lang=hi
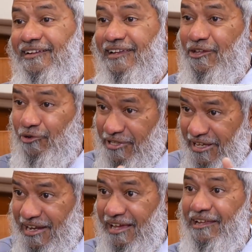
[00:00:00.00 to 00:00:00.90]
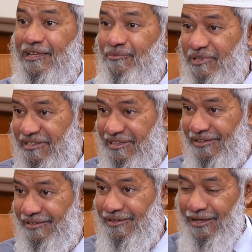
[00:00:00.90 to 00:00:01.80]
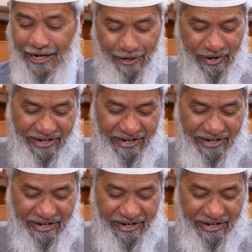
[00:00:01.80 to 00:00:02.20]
स्टेज को देखने आगे सब लाइक हम्म, हम्म, हम्म।